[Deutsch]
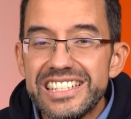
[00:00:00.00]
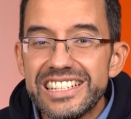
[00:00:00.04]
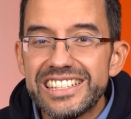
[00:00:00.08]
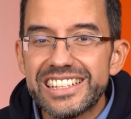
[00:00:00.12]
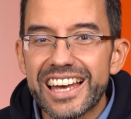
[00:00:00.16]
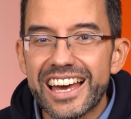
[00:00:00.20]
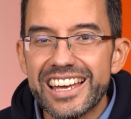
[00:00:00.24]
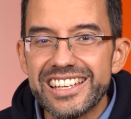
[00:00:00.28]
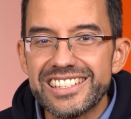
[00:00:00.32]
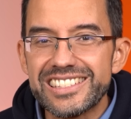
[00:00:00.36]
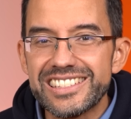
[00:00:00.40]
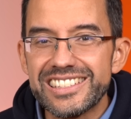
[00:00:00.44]

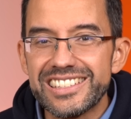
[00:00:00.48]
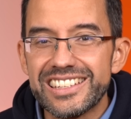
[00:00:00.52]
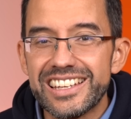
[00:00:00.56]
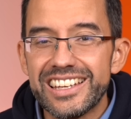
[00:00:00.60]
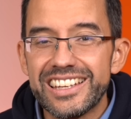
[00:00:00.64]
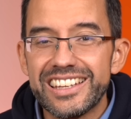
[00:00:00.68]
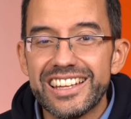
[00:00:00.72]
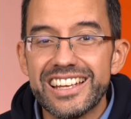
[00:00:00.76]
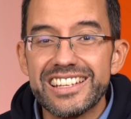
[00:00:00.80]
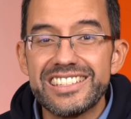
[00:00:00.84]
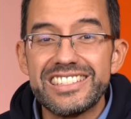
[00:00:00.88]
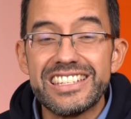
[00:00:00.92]
nicht
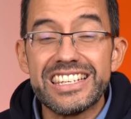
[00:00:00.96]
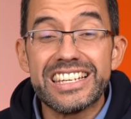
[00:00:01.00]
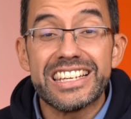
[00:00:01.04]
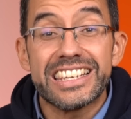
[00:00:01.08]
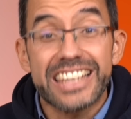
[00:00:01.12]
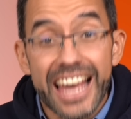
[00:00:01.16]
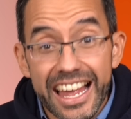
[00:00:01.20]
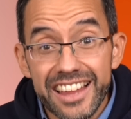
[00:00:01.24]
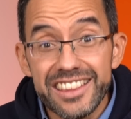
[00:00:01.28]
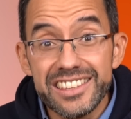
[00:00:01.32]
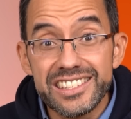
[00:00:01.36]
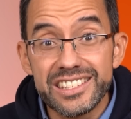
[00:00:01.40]
heißen, dass die
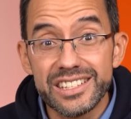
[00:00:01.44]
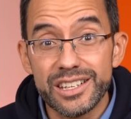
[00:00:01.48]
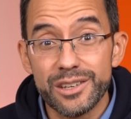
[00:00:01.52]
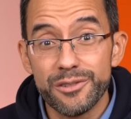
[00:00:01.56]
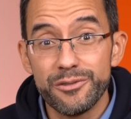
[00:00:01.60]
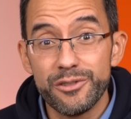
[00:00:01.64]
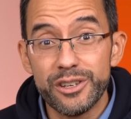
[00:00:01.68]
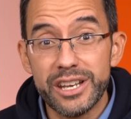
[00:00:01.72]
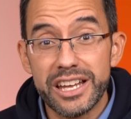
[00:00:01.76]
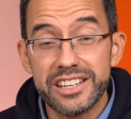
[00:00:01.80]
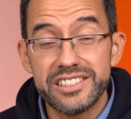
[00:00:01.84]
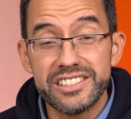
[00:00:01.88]
ganze
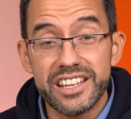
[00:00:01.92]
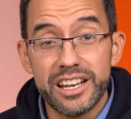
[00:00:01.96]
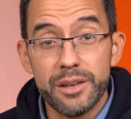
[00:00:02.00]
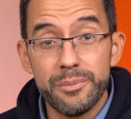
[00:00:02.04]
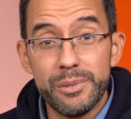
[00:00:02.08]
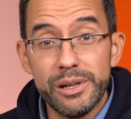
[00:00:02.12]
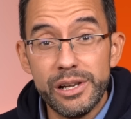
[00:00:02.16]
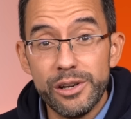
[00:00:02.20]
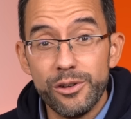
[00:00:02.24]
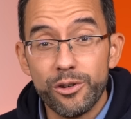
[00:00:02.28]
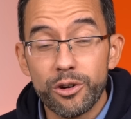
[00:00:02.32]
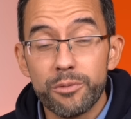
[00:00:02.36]
finanzielle
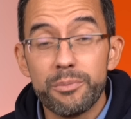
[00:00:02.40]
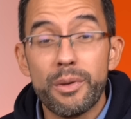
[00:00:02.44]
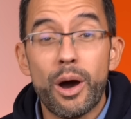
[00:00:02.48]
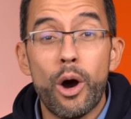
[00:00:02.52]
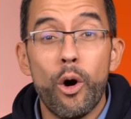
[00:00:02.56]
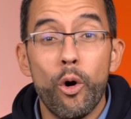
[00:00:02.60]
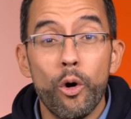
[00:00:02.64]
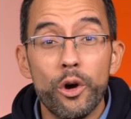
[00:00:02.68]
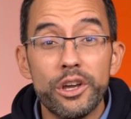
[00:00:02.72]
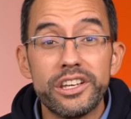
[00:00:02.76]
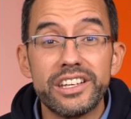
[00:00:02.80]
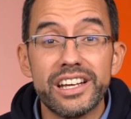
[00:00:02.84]
Bildung
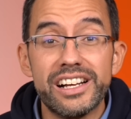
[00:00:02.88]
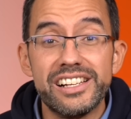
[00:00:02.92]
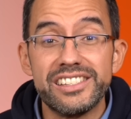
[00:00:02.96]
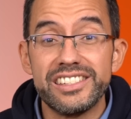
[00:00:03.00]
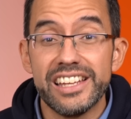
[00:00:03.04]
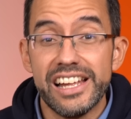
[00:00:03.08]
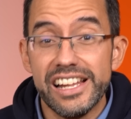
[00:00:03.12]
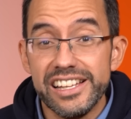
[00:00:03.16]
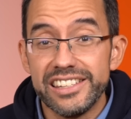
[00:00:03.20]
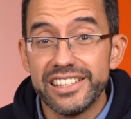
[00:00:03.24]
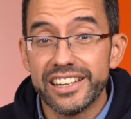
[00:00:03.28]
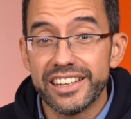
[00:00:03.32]
bei euch
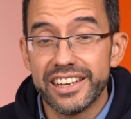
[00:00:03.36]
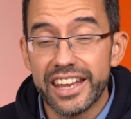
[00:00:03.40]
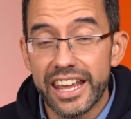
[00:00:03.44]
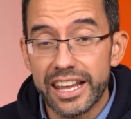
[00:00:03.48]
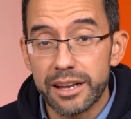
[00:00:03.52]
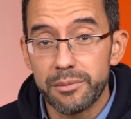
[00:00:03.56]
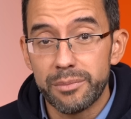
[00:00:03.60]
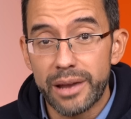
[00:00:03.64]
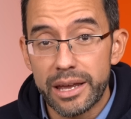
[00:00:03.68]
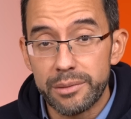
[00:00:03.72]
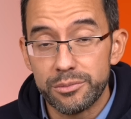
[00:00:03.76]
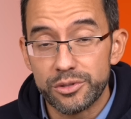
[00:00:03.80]
als Eltern
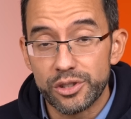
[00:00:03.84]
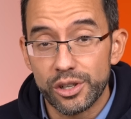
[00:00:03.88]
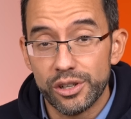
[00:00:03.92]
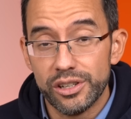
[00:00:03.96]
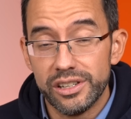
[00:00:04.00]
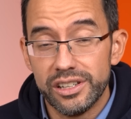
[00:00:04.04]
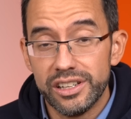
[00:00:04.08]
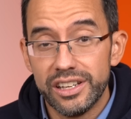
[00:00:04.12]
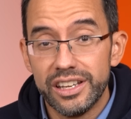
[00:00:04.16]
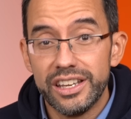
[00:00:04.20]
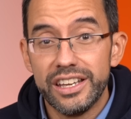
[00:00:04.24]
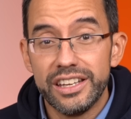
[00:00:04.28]
hängen bleiben
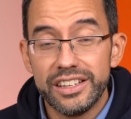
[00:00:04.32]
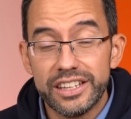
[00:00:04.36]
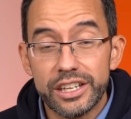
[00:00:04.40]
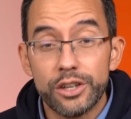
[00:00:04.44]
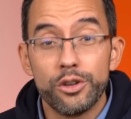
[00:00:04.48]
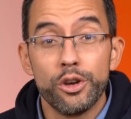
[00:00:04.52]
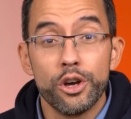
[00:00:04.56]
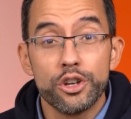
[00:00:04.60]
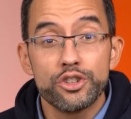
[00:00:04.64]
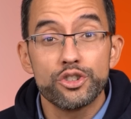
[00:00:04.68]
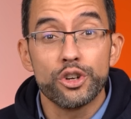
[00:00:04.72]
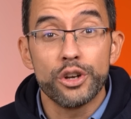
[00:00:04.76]
soll. Die
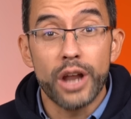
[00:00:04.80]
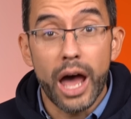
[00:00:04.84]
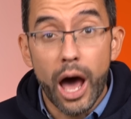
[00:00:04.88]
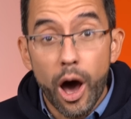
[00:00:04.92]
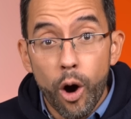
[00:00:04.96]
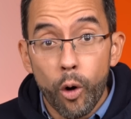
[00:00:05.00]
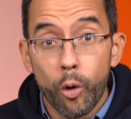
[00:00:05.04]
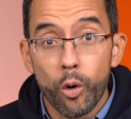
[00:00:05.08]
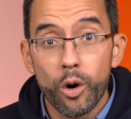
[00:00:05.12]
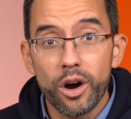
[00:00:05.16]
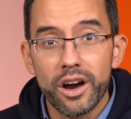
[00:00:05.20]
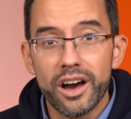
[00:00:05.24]
gehört schon
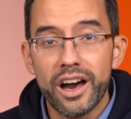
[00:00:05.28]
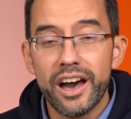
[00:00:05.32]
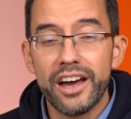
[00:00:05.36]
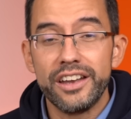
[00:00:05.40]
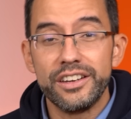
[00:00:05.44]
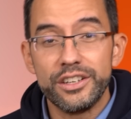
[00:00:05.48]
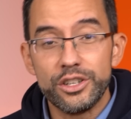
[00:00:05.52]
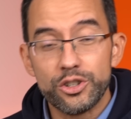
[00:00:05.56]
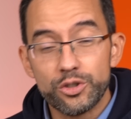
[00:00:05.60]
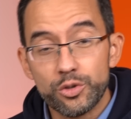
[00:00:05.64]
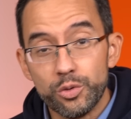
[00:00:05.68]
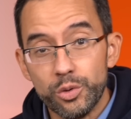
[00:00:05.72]
auch
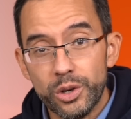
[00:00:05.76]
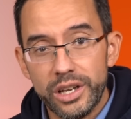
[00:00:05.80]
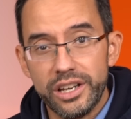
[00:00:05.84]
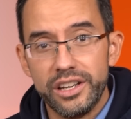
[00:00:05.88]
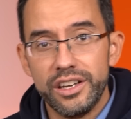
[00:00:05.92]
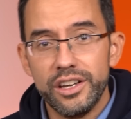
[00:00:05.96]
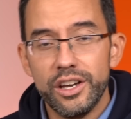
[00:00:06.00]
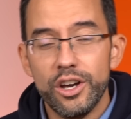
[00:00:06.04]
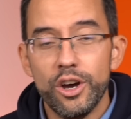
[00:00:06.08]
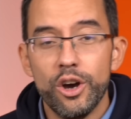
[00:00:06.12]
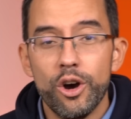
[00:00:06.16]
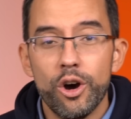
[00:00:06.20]
an die
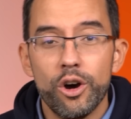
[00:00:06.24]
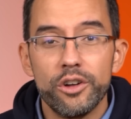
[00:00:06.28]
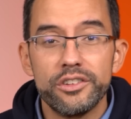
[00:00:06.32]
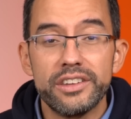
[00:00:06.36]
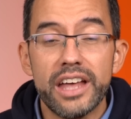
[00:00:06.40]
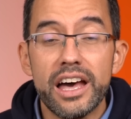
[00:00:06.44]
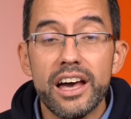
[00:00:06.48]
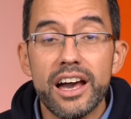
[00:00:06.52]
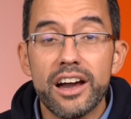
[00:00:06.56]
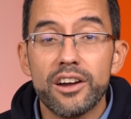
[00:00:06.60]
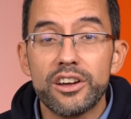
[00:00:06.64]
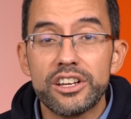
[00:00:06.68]
Schule. Und
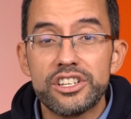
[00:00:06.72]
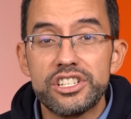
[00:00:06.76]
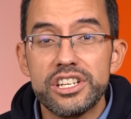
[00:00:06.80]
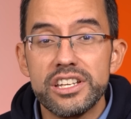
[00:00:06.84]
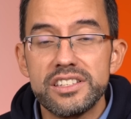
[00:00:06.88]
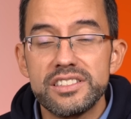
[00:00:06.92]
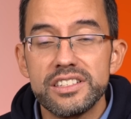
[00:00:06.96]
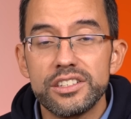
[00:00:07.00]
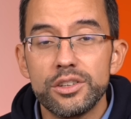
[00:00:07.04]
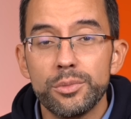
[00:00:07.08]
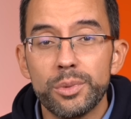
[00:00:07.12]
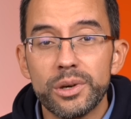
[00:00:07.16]
da
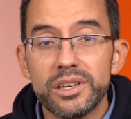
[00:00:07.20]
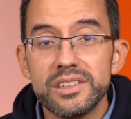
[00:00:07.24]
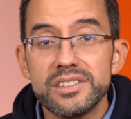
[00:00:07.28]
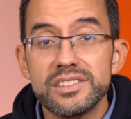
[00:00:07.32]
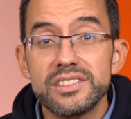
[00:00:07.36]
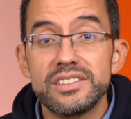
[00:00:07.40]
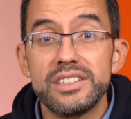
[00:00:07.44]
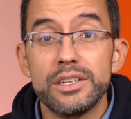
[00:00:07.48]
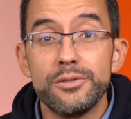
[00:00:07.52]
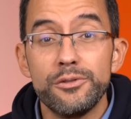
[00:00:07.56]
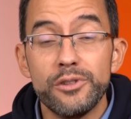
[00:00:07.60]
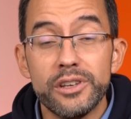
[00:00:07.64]
engagiert sich
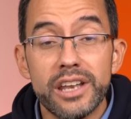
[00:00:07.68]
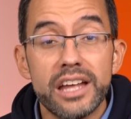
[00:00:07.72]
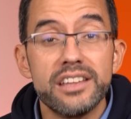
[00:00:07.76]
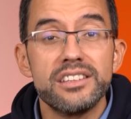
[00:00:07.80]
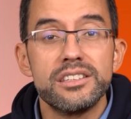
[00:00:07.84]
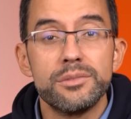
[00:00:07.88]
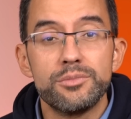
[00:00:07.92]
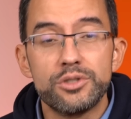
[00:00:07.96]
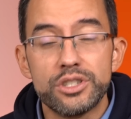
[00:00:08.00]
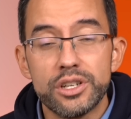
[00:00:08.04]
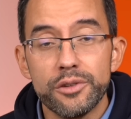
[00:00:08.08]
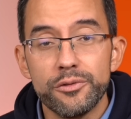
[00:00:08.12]
übrigens die
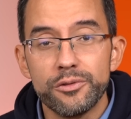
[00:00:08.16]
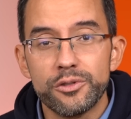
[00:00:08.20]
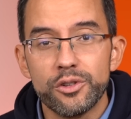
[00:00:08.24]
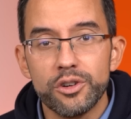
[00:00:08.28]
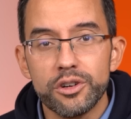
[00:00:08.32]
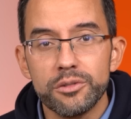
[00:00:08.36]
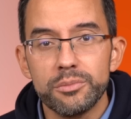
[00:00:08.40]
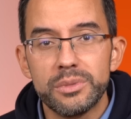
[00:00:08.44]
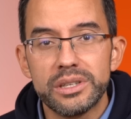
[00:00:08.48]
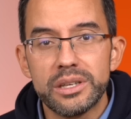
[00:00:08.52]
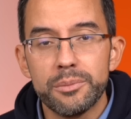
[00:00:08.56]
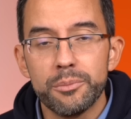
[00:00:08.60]
Finanztipp
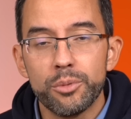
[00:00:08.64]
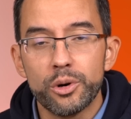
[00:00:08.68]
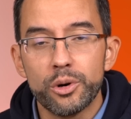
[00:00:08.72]
Stiftung mit dem